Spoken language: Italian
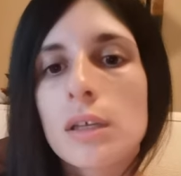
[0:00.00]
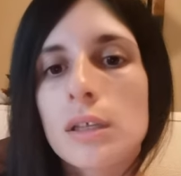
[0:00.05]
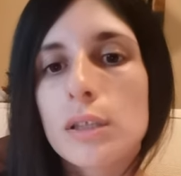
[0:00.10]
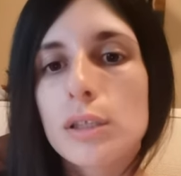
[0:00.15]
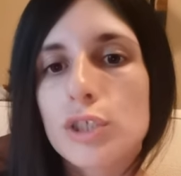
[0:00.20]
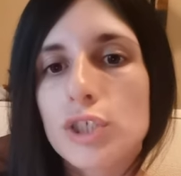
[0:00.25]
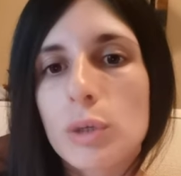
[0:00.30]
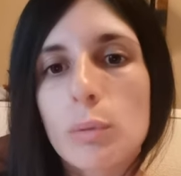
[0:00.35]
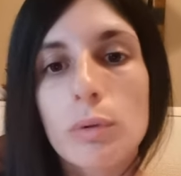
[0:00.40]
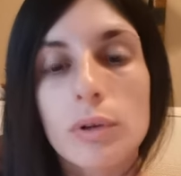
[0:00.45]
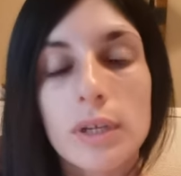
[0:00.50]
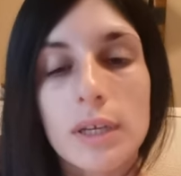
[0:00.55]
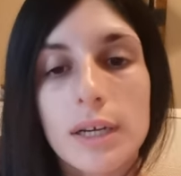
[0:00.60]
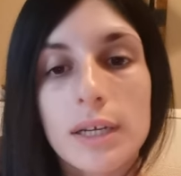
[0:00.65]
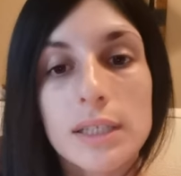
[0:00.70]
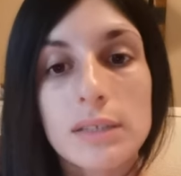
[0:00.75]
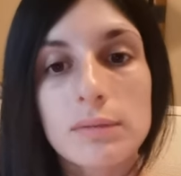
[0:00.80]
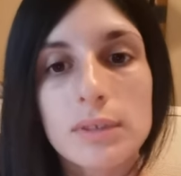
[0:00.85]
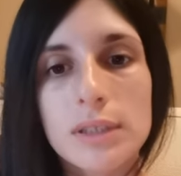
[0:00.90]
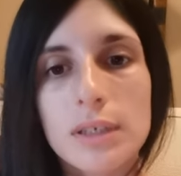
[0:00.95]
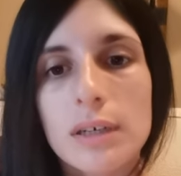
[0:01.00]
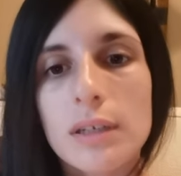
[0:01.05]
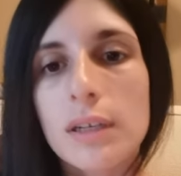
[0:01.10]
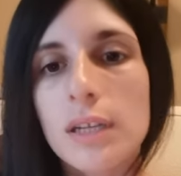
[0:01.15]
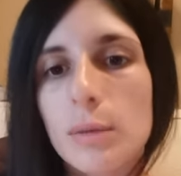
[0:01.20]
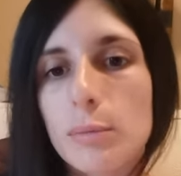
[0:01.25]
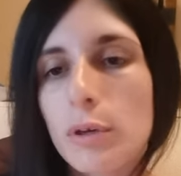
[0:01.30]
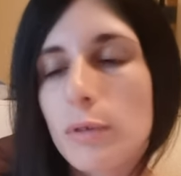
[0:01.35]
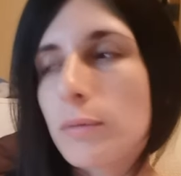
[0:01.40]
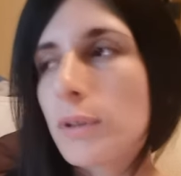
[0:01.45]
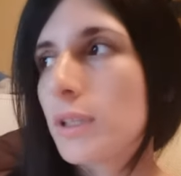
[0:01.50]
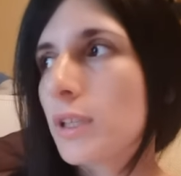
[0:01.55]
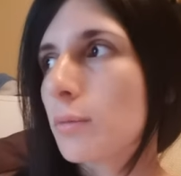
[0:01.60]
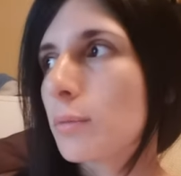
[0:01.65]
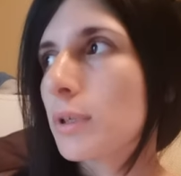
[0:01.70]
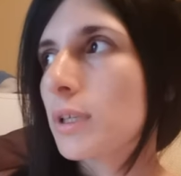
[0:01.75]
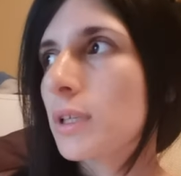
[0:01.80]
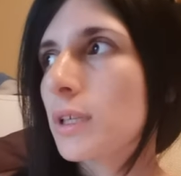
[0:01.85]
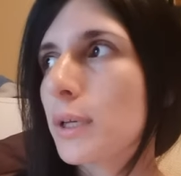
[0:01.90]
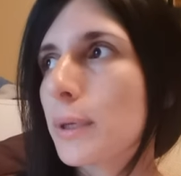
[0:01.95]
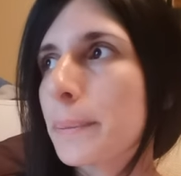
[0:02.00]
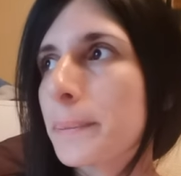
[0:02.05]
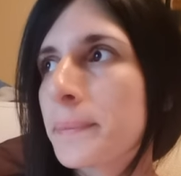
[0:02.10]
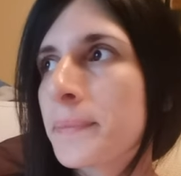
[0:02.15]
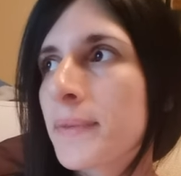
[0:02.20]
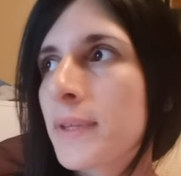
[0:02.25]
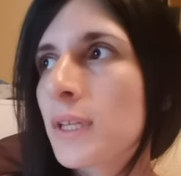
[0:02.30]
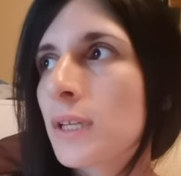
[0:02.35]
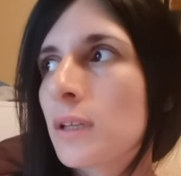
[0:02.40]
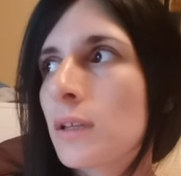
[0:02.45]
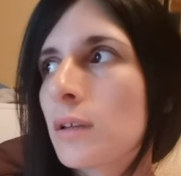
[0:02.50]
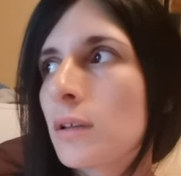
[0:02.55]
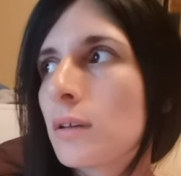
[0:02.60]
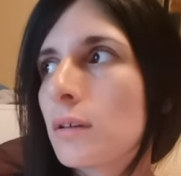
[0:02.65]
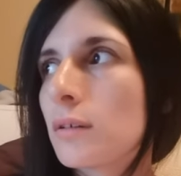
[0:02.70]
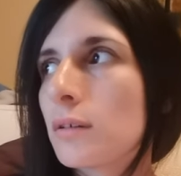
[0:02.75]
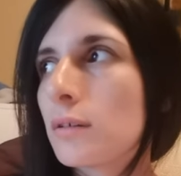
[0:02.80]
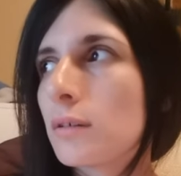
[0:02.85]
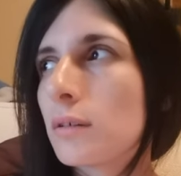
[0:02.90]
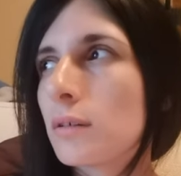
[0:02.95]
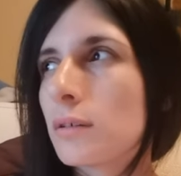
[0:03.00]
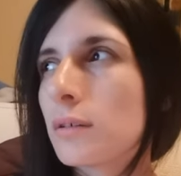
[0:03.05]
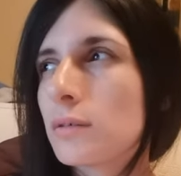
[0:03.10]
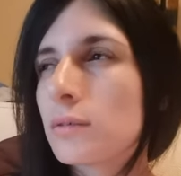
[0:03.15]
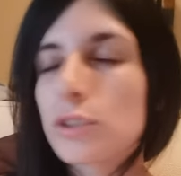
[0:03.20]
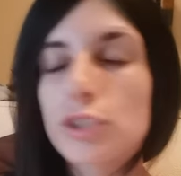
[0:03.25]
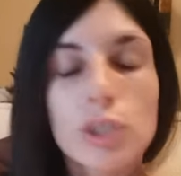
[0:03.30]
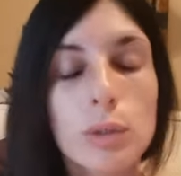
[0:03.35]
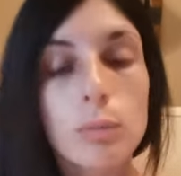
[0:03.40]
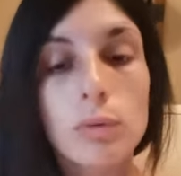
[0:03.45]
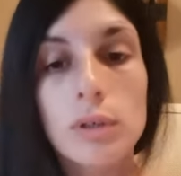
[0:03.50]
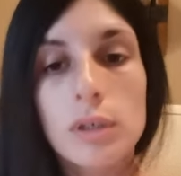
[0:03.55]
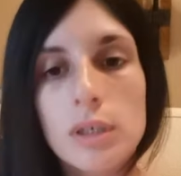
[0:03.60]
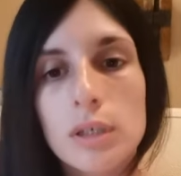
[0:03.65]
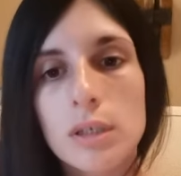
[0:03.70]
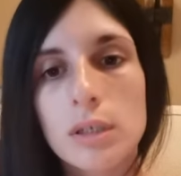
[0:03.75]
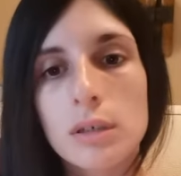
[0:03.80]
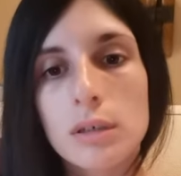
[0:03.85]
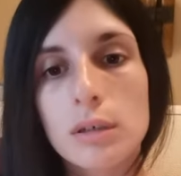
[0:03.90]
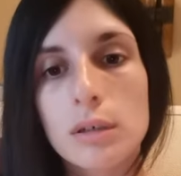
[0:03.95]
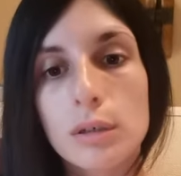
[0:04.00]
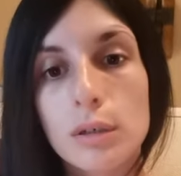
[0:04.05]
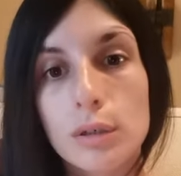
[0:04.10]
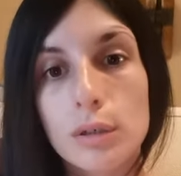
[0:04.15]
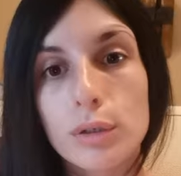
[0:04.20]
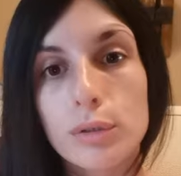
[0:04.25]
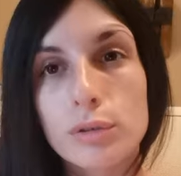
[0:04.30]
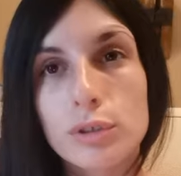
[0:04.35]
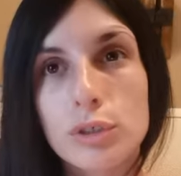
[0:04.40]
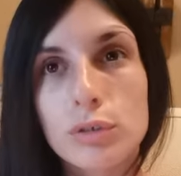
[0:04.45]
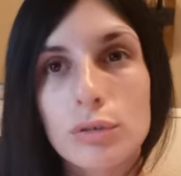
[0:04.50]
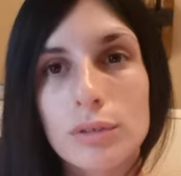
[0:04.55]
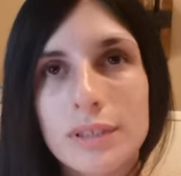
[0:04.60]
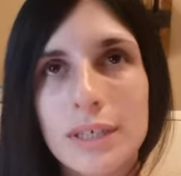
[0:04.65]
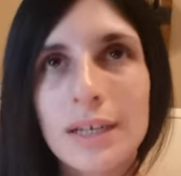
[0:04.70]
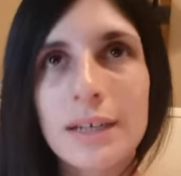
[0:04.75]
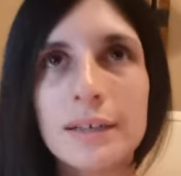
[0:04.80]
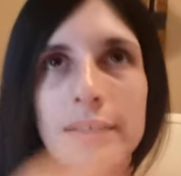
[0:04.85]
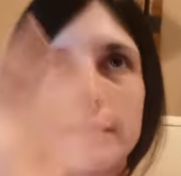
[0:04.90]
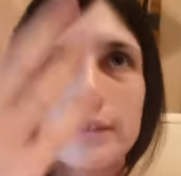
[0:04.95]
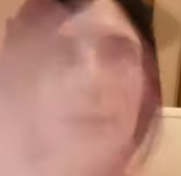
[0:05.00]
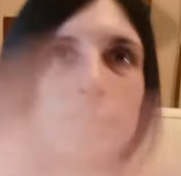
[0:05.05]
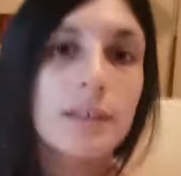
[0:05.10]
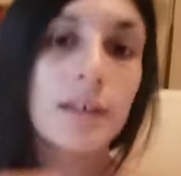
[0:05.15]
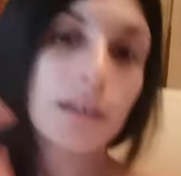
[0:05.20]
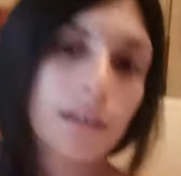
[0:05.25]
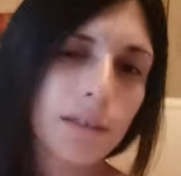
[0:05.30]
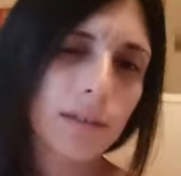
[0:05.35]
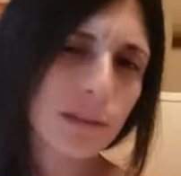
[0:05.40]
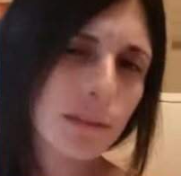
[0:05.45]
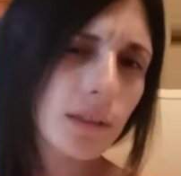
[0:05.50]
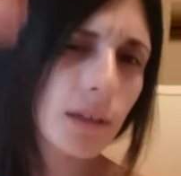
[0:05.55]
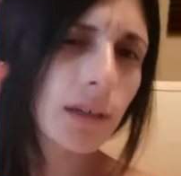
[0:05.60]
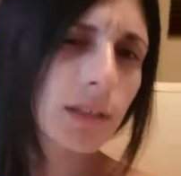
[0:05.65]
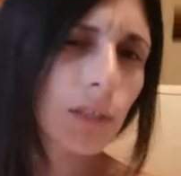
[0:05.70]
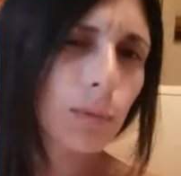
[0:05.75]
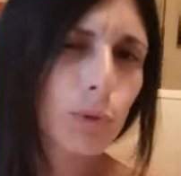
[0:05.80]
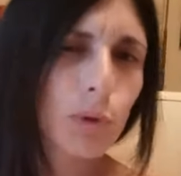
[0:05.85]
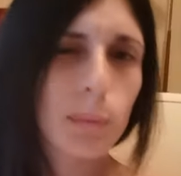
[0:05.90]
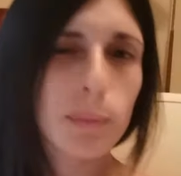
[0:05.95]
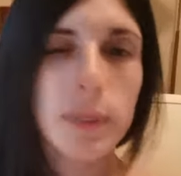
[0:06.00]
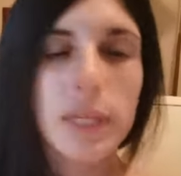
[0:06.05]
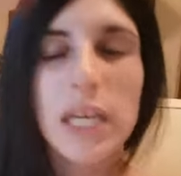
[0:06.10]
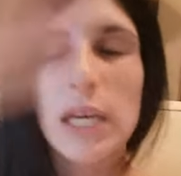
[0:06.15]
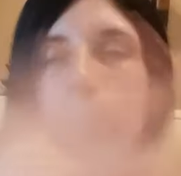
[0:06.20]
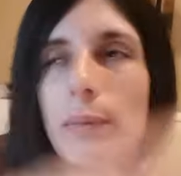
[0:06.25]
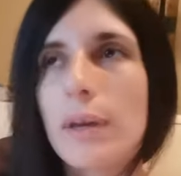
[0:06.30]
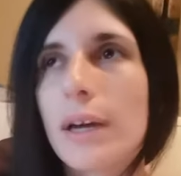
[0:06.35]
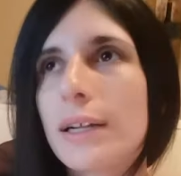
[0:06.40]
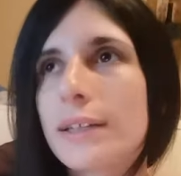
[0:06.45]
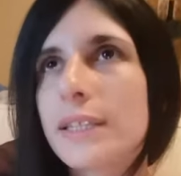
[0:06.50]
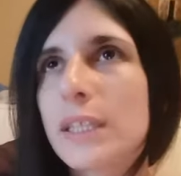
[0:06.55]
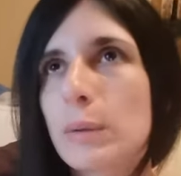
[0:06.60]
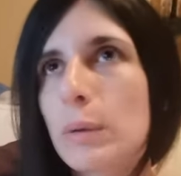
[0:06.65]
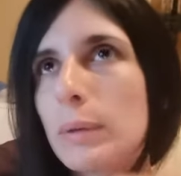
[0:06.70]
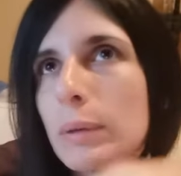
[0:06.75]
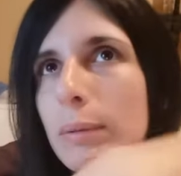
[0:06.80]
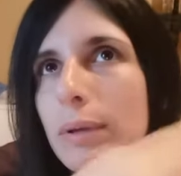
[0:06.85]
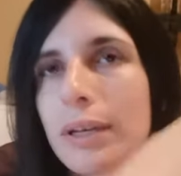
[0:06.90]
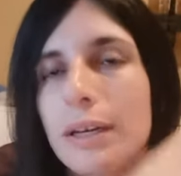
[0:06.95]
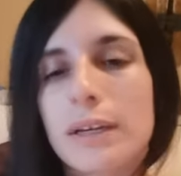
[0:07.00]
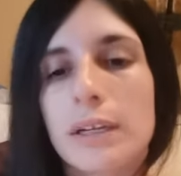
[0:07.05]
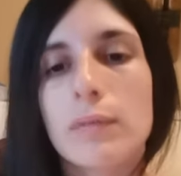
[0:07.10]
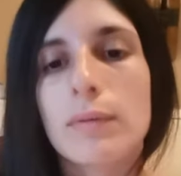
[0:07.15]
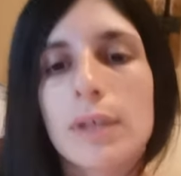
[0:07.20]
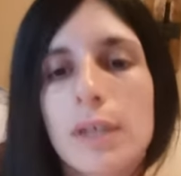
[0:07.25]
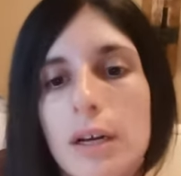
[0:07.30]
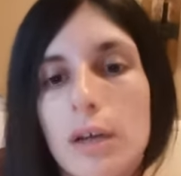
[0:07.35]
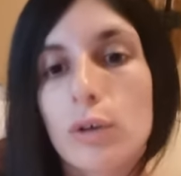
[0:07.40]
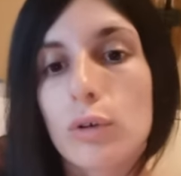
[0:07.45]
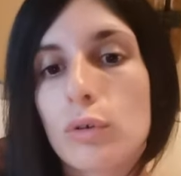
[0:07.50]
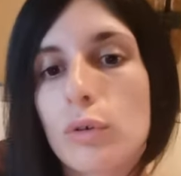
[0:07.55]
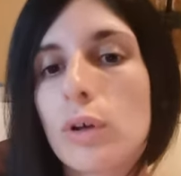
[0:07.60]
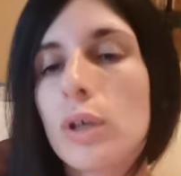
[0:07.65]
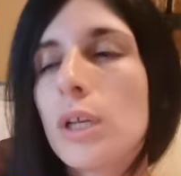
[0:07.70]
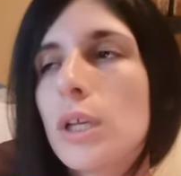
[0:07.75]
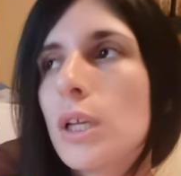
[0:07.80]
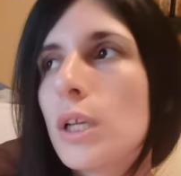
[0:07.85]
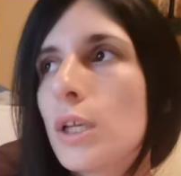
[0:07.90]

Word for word: diciamo, negatività nella mia vita, perché eh, diciamo che uh, ci sono tanti e tanti tanti problemi, altri problemi che arriveranno.